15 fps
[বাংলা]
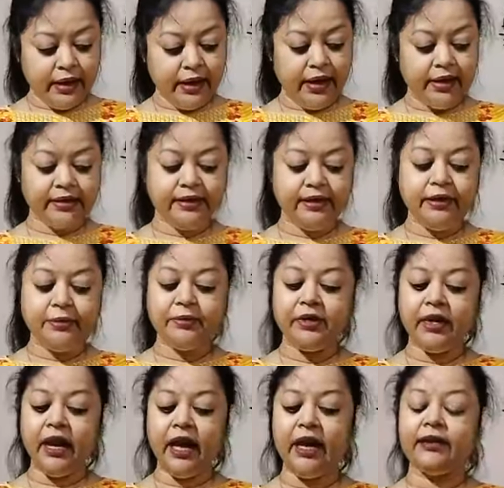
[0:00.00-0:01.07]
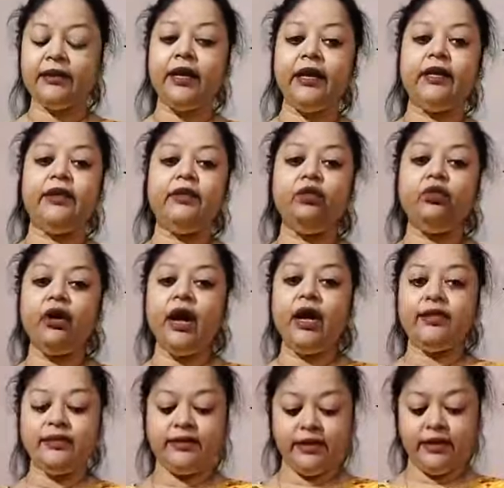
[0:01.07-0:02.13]
এর স্লিপস এর হাতায় কিন্তু
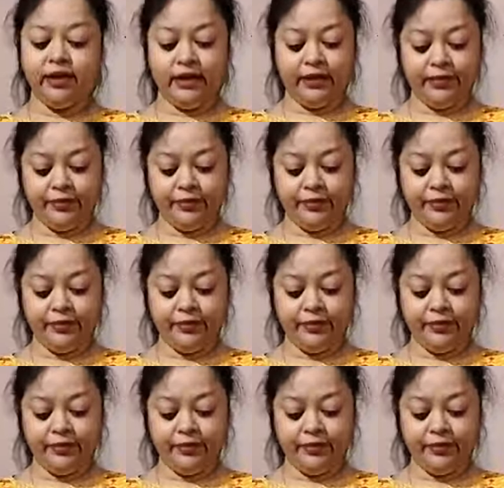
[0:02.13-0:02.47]
কাজ নেই